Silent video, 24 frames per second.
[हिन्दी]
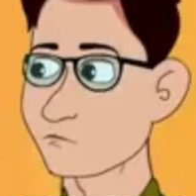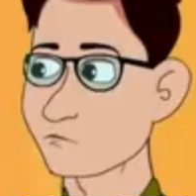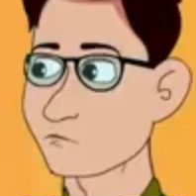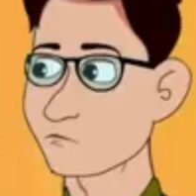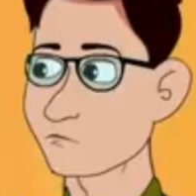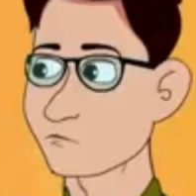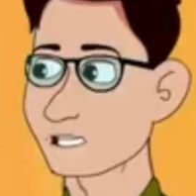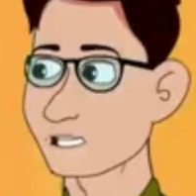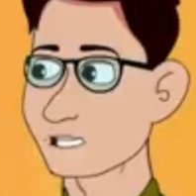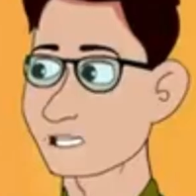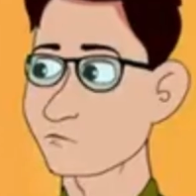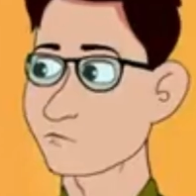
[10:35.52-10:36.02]

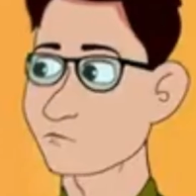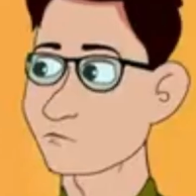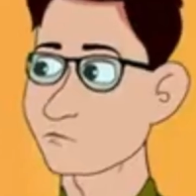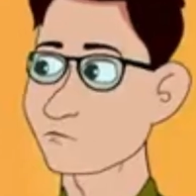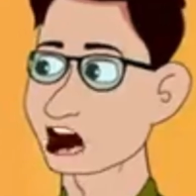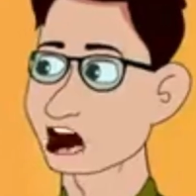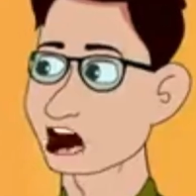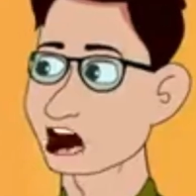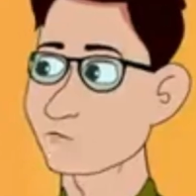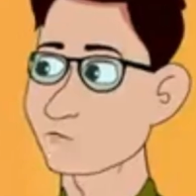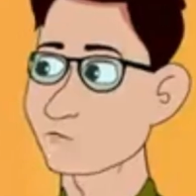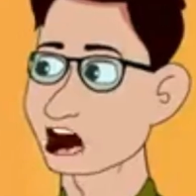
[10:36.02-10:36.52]
अरे
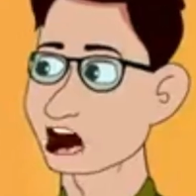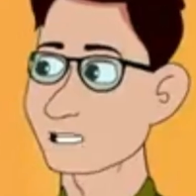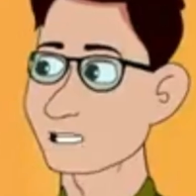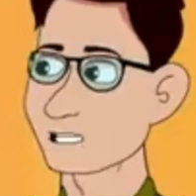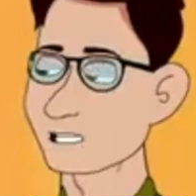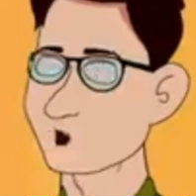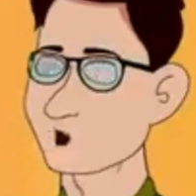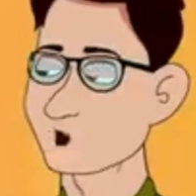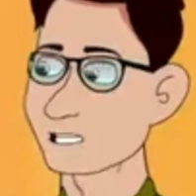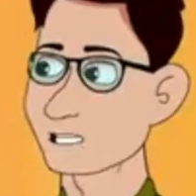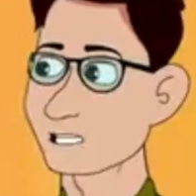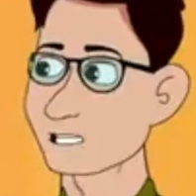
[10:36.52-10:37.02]
माँ
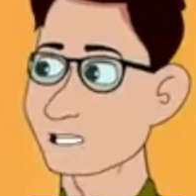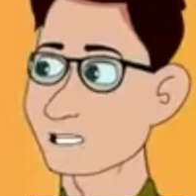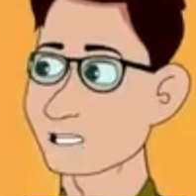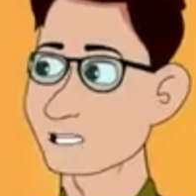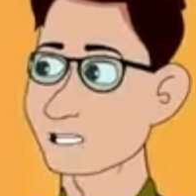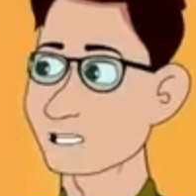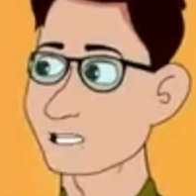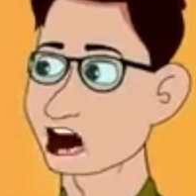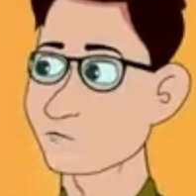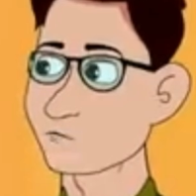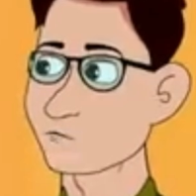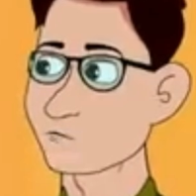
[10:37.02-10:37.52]
परेशान होने की
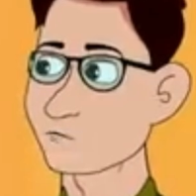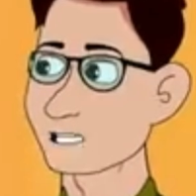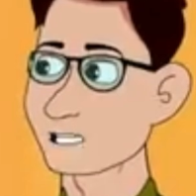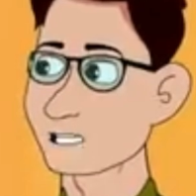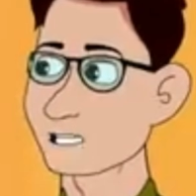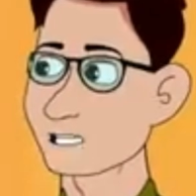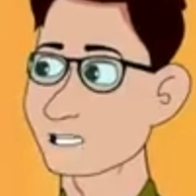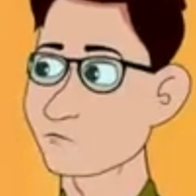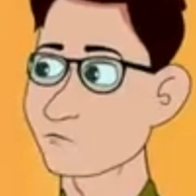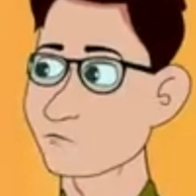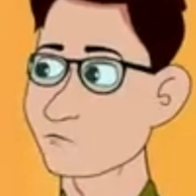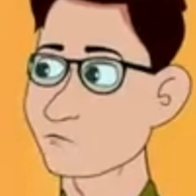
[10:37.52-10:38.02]
जरूरत नहीं
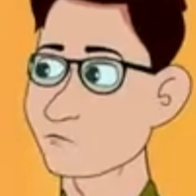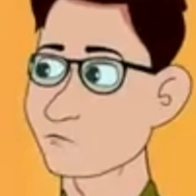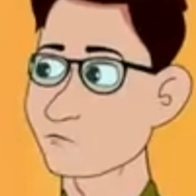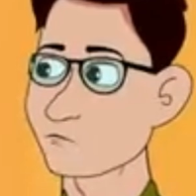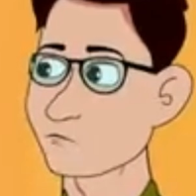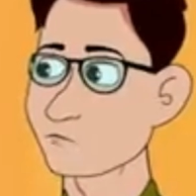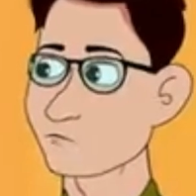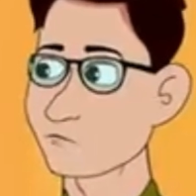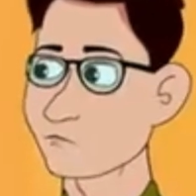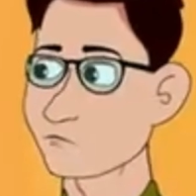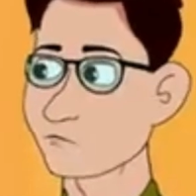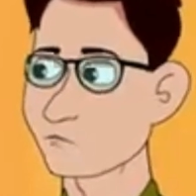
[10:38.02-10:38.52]
है
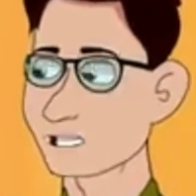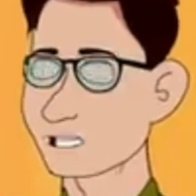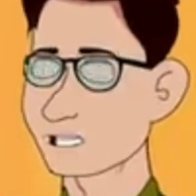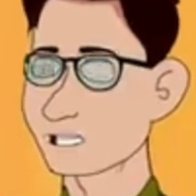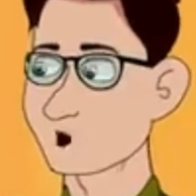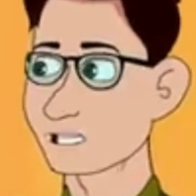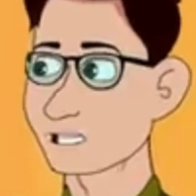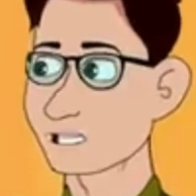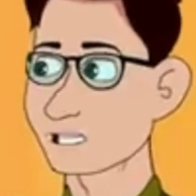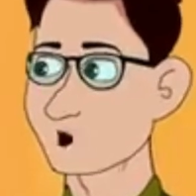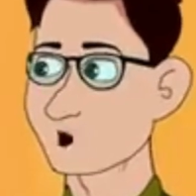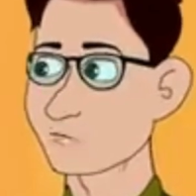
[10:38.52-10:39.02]
हम
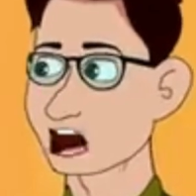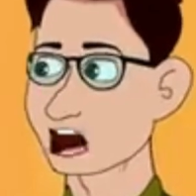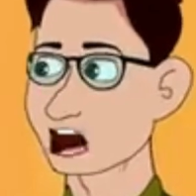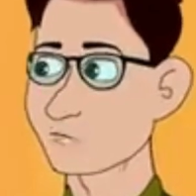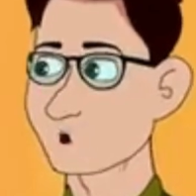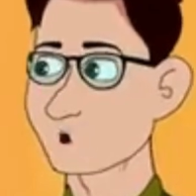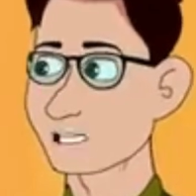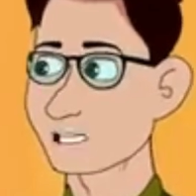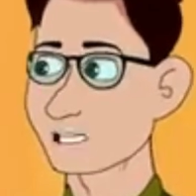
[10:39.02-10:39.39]
सोचते हैं ना कुछ